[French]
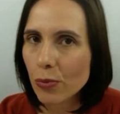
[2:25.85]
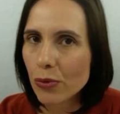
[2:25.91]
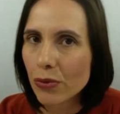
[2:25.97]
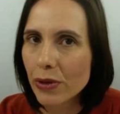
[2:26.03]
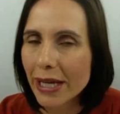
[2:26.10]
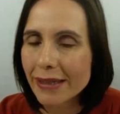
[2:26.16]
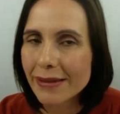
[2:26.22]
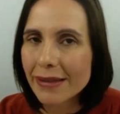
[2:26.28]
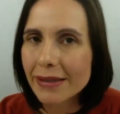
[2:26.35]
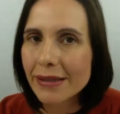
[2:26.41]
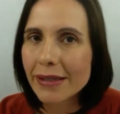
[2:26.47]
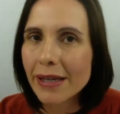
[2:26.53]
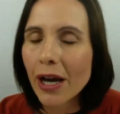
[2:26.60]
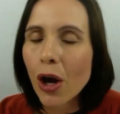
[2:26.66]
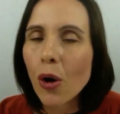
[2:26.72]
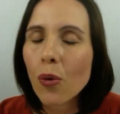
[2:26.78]
Blue
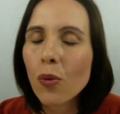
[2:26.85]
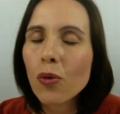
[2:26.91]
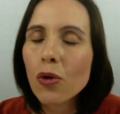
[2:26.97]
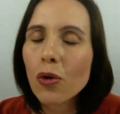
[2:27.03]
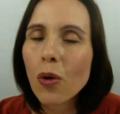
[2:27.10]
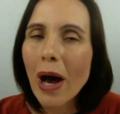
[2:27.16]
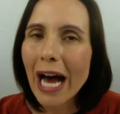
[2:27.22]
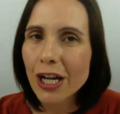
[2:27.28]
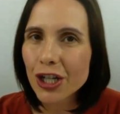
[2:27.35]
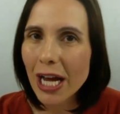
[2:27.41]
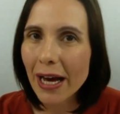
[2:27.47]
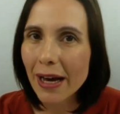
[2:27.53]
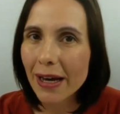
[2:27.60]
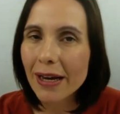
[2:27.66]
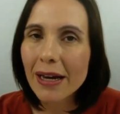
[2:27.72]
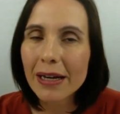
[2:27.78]
Yeti ou le
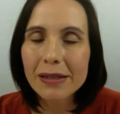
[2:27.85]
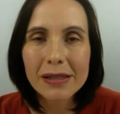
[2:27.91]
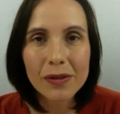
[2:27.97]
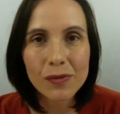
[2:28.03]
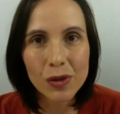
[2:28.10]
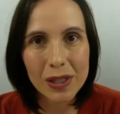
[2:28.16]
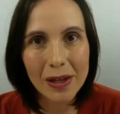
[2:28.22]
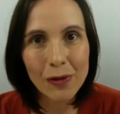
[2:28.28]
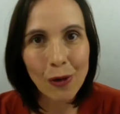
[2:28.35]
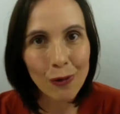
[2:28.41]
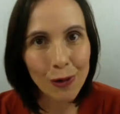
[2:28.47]
H1N1 si vous êtes en